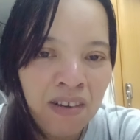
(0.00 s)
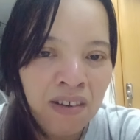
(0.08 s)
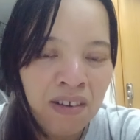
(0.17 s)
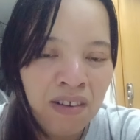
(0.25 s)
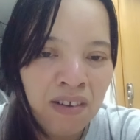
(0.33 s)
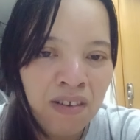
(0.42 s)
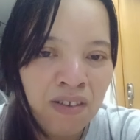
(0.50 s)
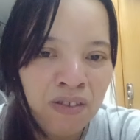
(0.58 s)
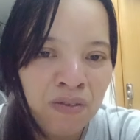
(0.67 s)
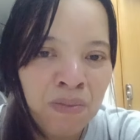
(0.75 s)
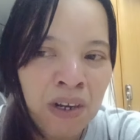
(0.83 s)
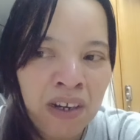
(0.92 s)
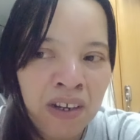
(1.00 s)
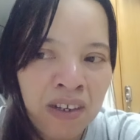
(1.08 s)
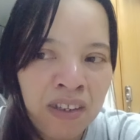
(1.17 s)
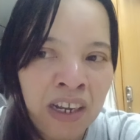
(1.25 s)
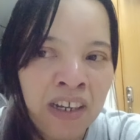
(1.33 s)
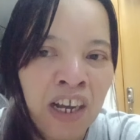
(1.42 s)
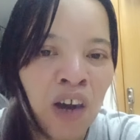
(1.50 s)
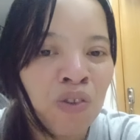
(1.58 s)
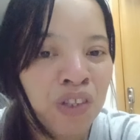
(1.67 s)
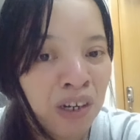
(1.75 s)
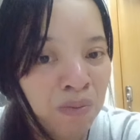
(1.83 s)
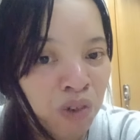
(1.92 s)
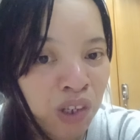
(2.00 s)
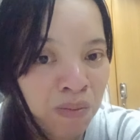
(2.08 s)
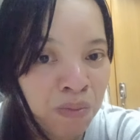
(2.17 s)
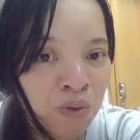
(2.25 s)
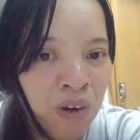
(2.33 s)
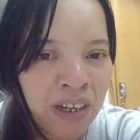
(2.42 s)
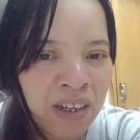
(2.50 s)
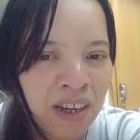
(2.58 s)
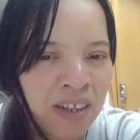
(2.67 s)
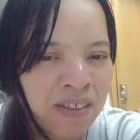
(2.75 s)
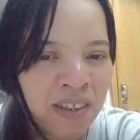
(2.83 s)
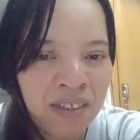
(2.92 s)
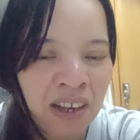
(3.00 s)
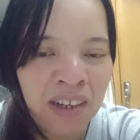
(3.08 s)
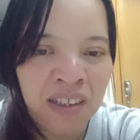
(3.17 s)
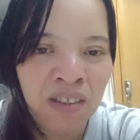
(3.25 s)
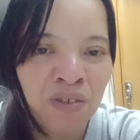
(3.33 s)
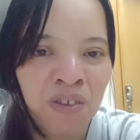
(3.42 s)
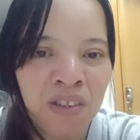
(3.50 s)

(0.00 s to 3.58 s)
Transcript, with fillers: nung mga na-encounter mo sa buhay. Ang sasakit nun.